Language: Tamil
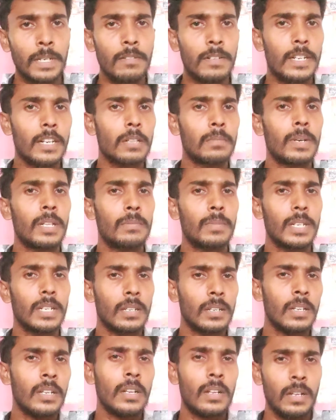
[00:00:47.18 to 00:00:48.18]
பண்ணி வைக்கிறதும் அந்த மாதிரி
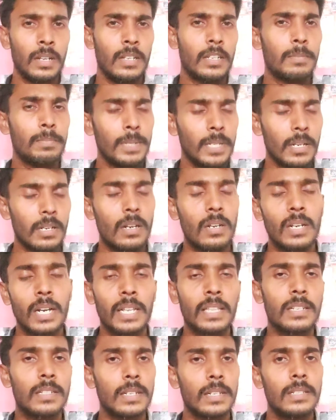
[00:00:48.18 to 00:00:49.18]
ரிப்பீட்டடாக
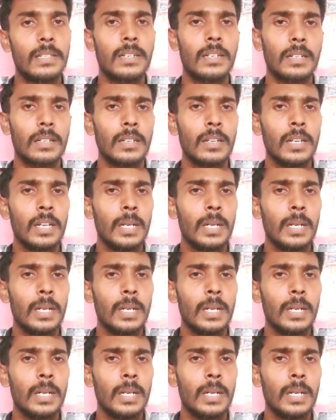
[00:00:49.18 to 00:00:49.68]
நடந்துகிட்டே இருக்கு